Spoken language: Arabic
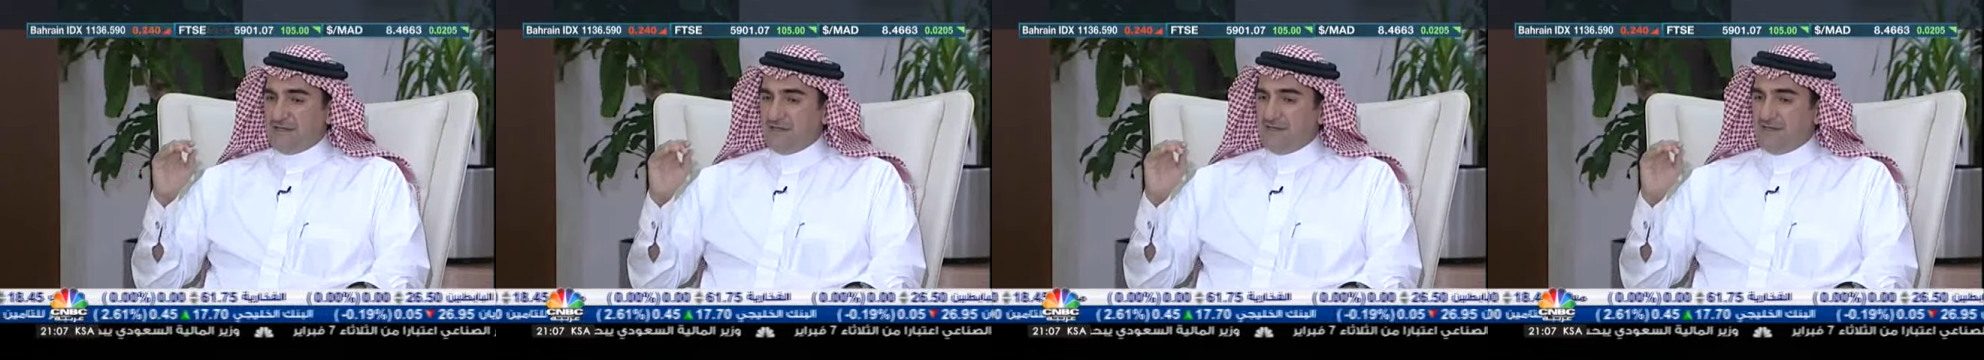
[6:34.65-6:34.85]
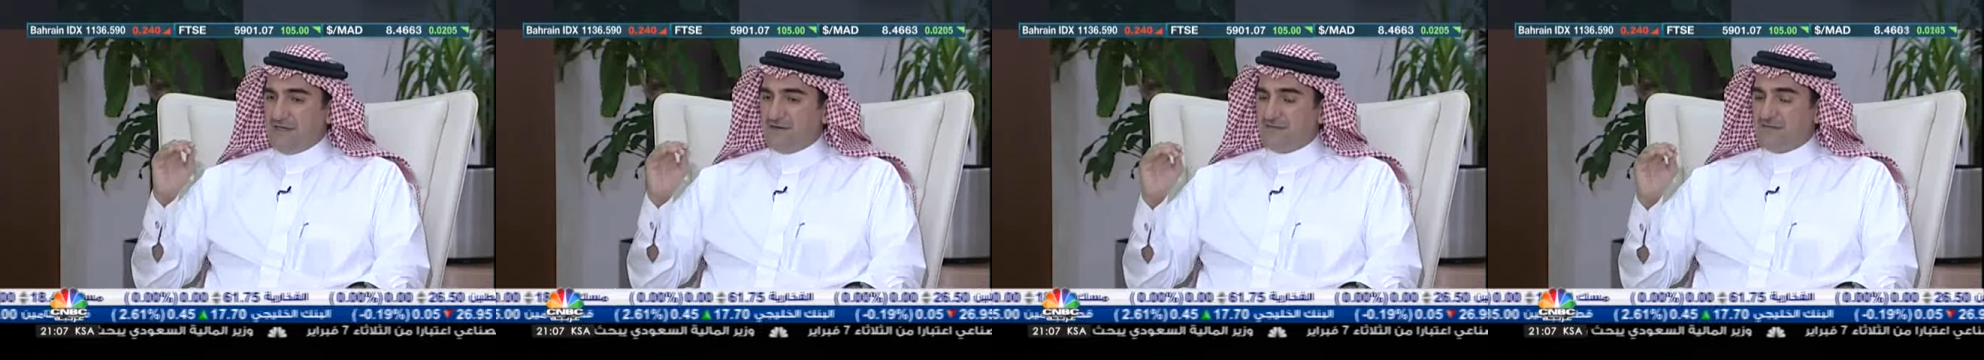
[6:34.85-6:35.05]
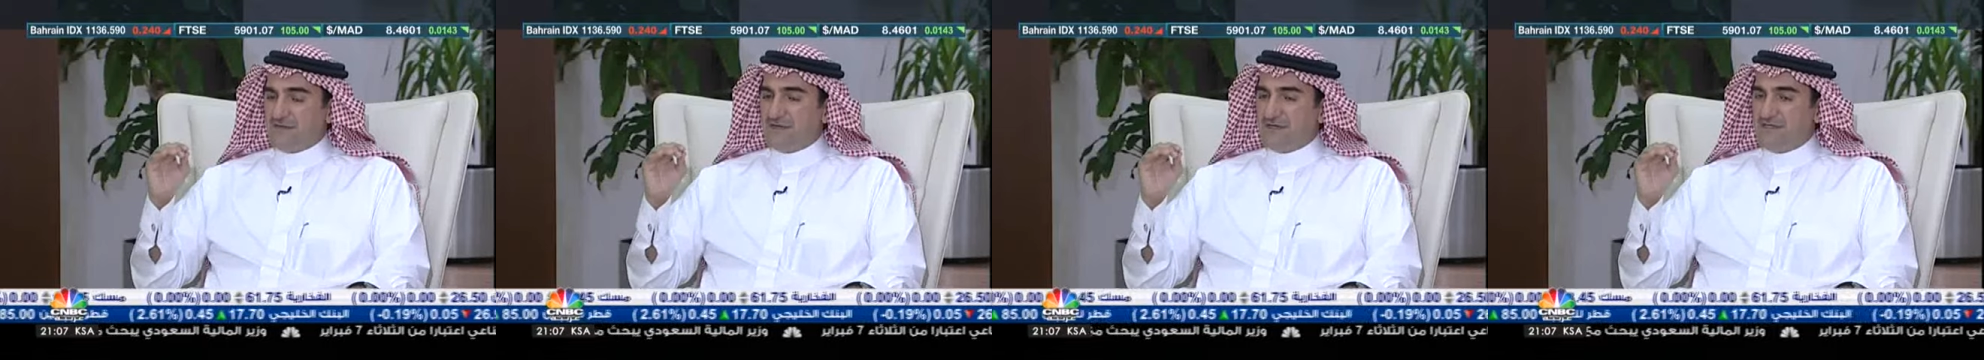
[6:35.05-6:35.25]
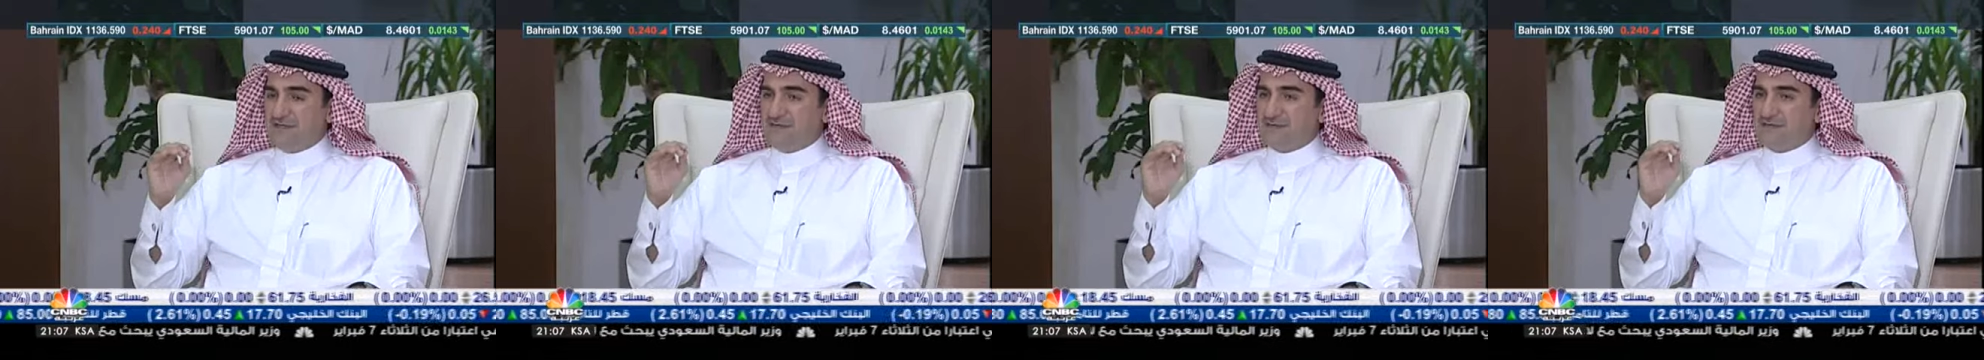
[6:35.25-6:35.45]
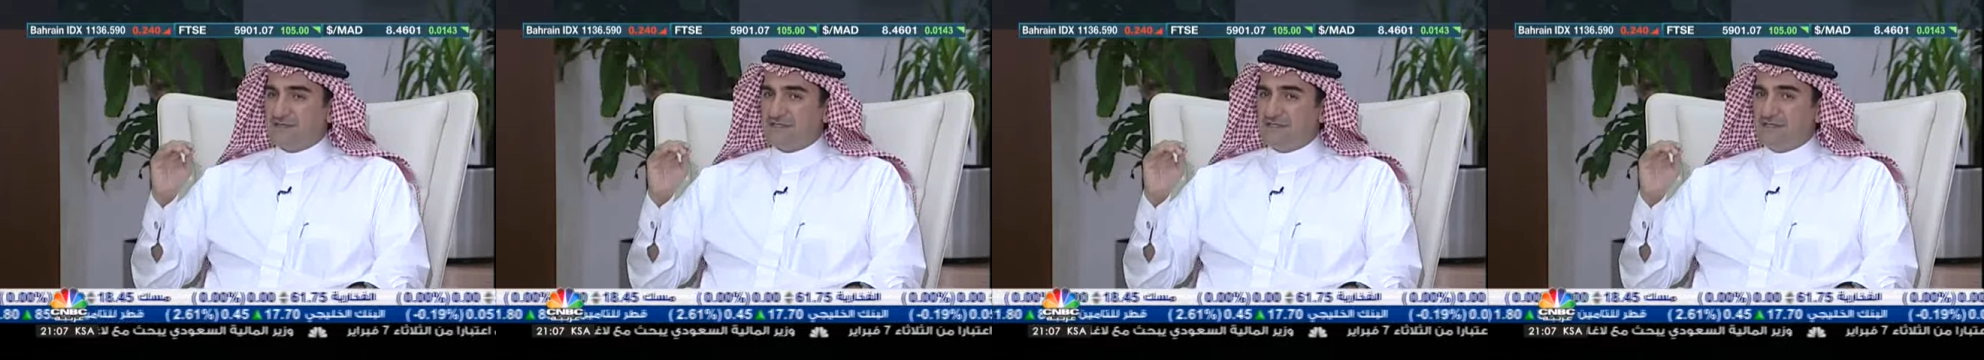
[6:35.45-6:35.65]
الأفراد
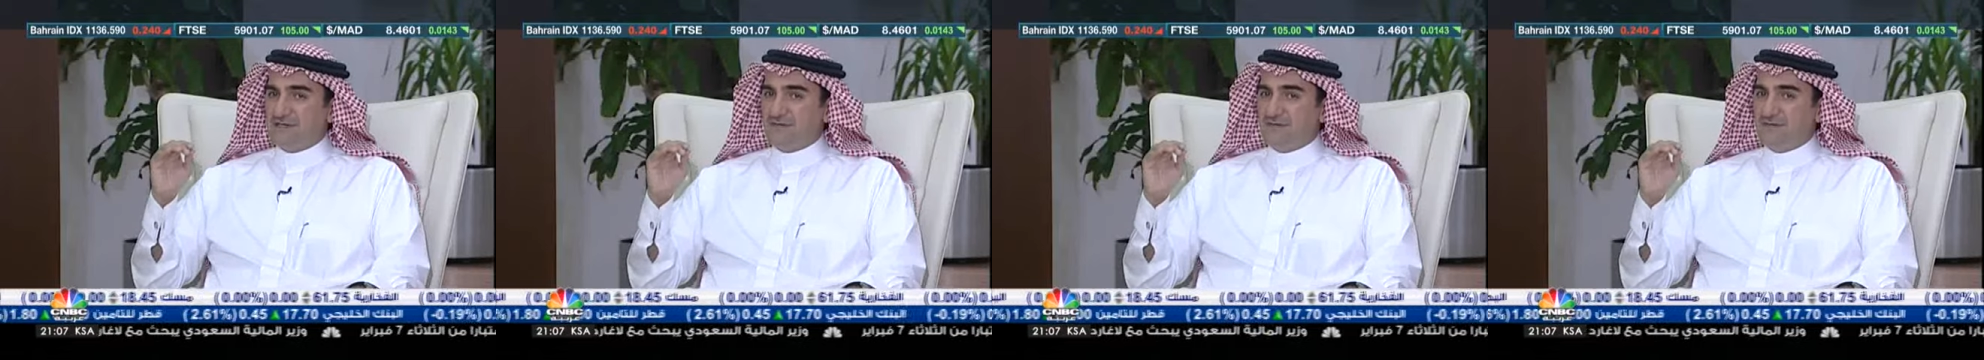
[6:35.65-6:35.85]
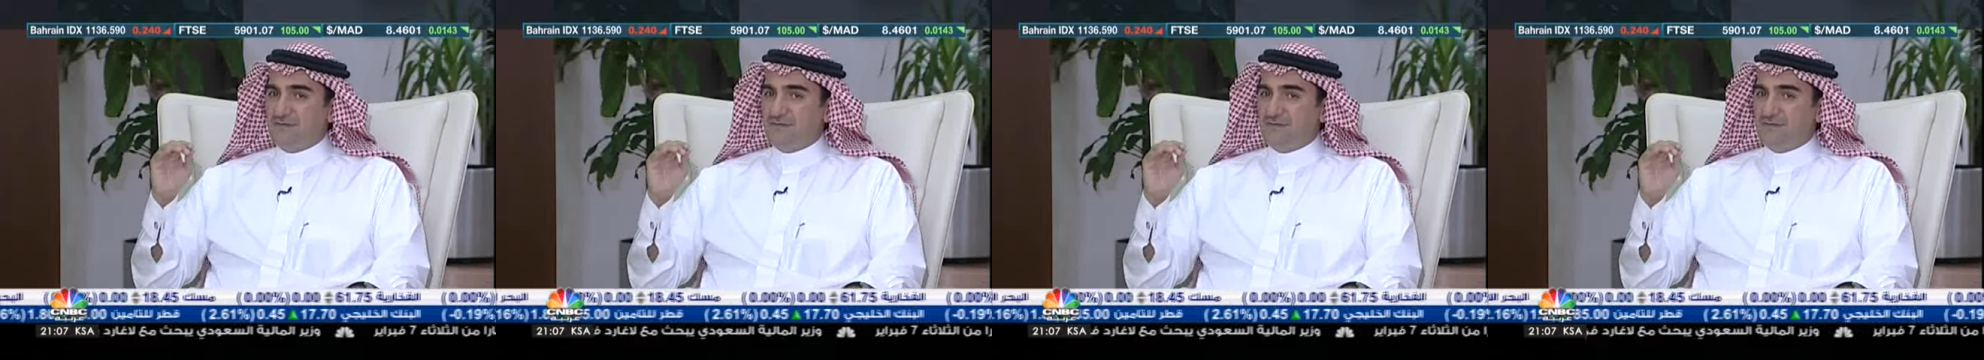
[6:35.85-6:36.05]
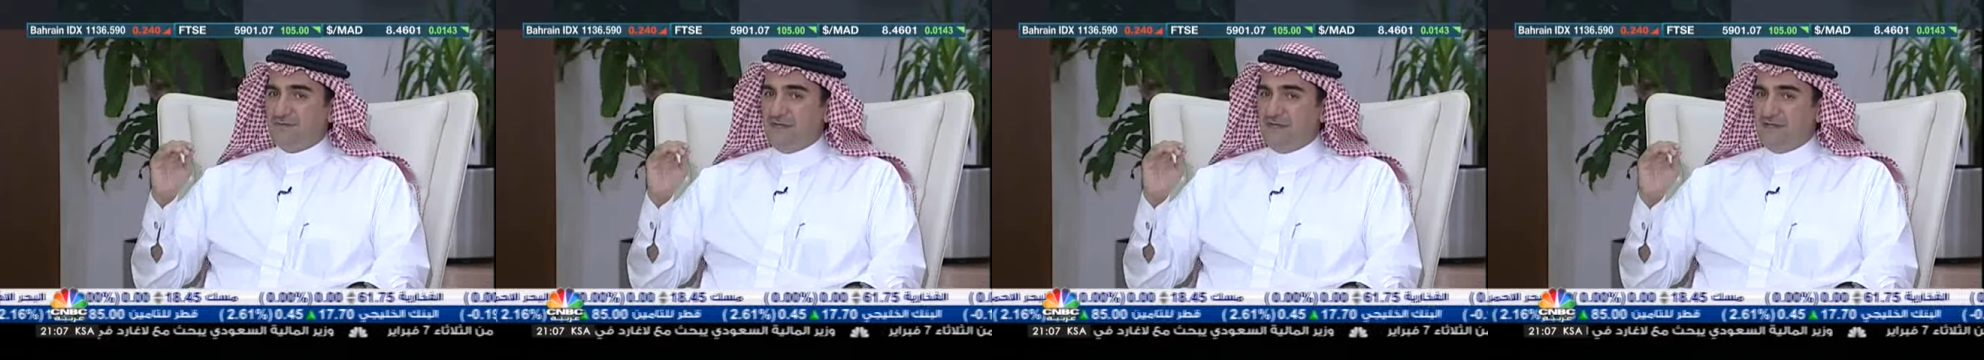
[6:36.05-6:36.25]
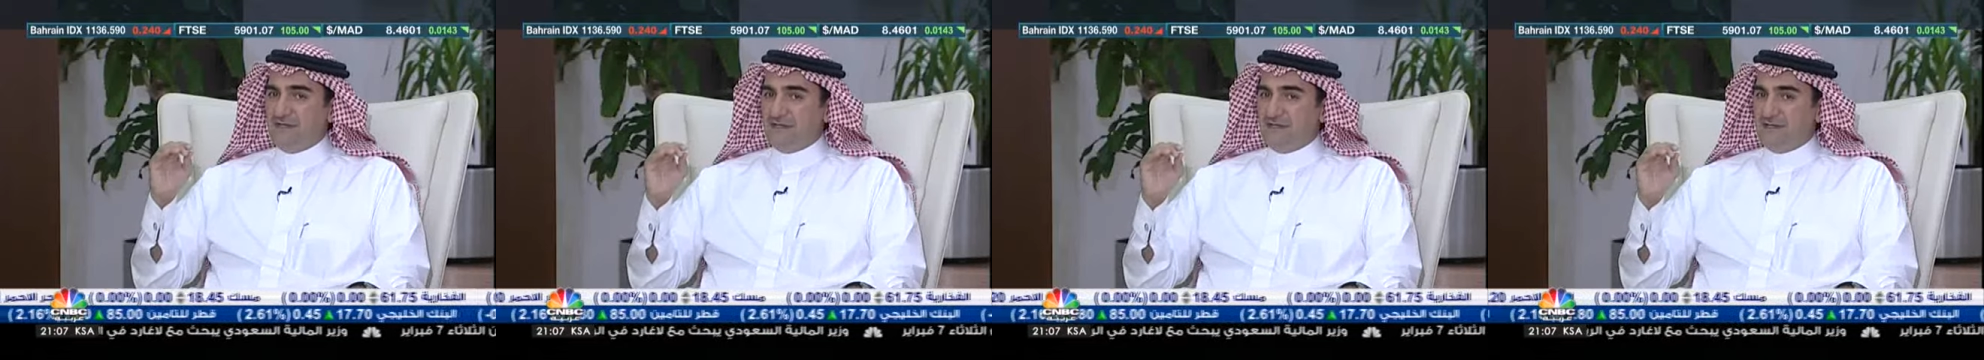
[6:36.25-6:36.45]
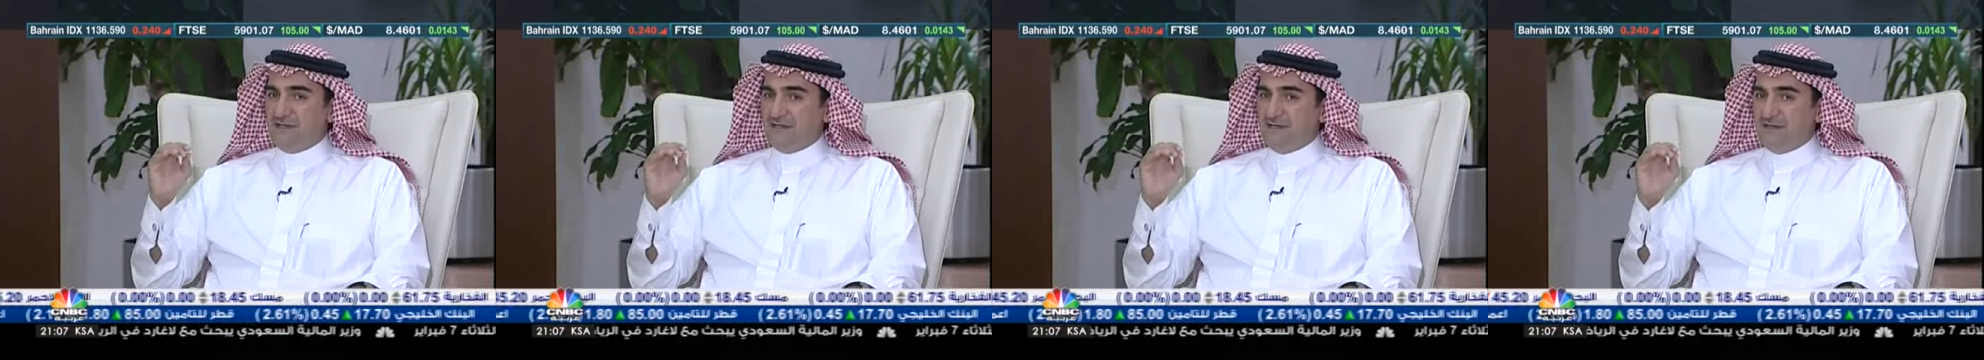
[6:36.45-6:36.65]
صاروا
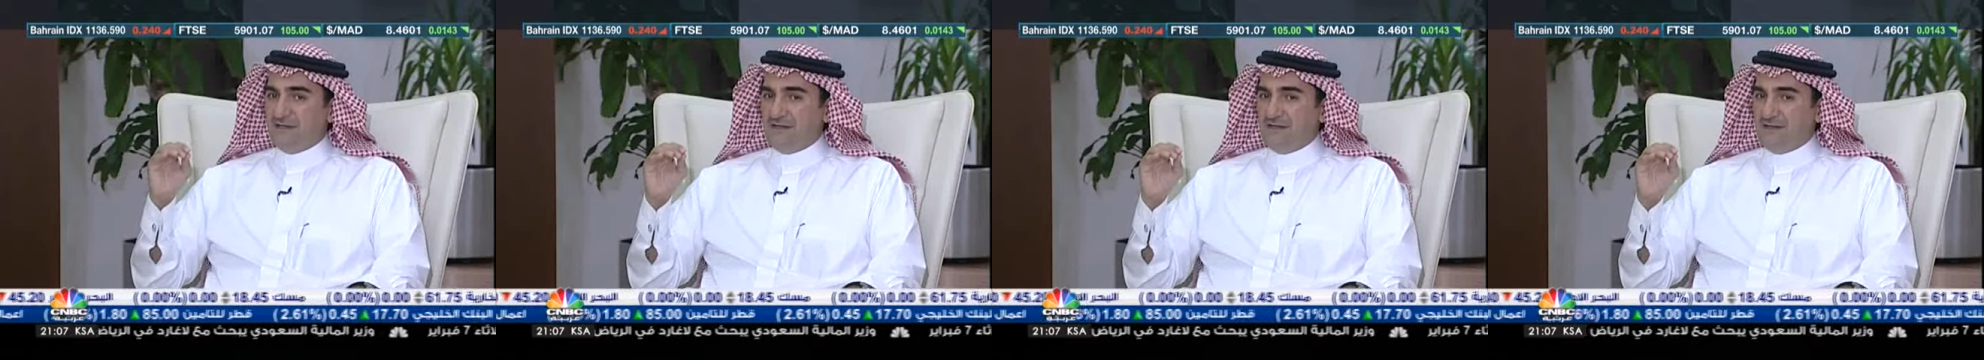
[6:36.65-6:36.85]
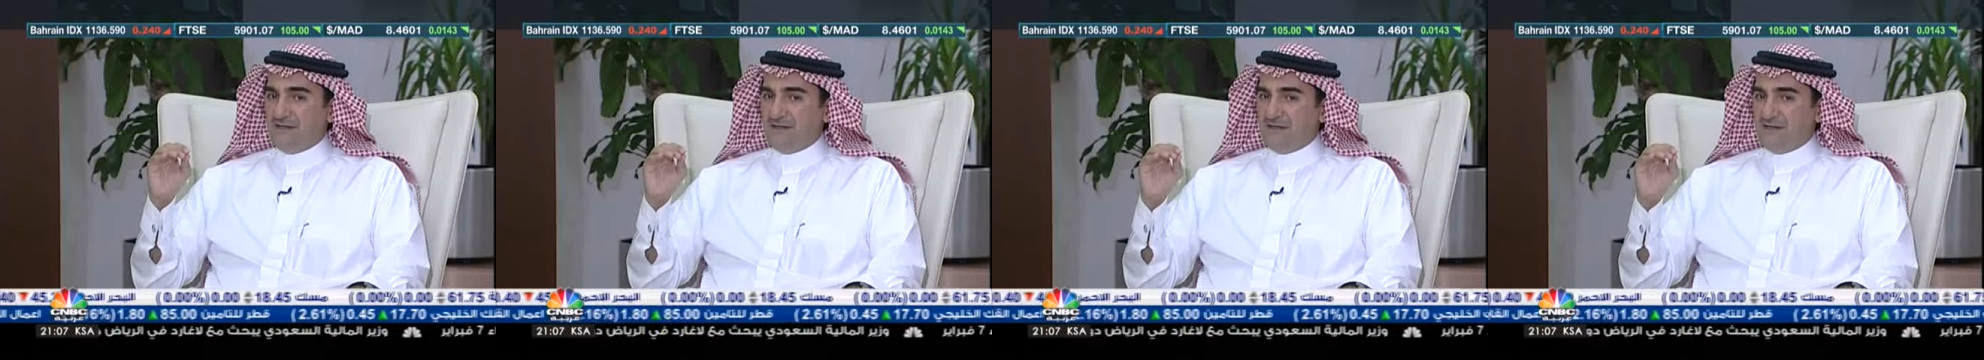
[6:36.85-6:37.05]
يعني آه،